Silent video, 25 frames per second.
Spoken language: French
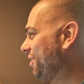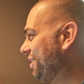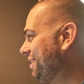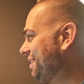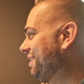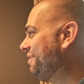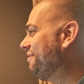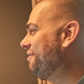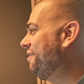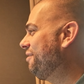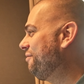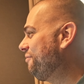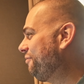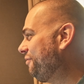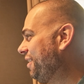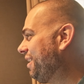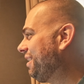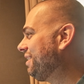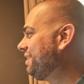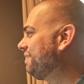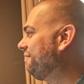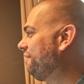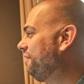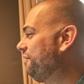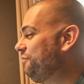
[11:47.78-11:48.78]
ça va le
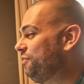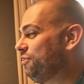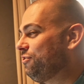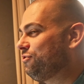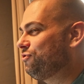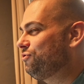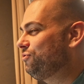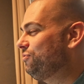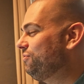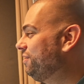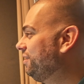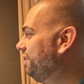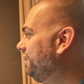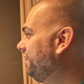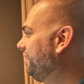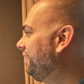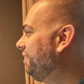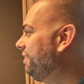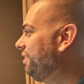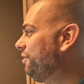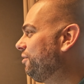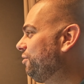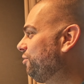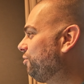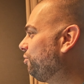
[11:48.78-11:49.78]
faire, ça va le faire, jus.
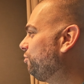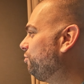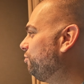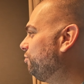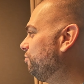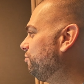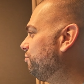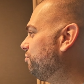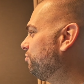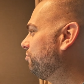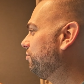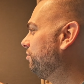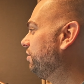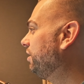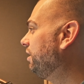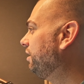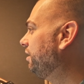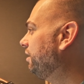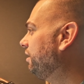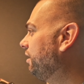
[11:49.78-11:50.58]
Truc de fou.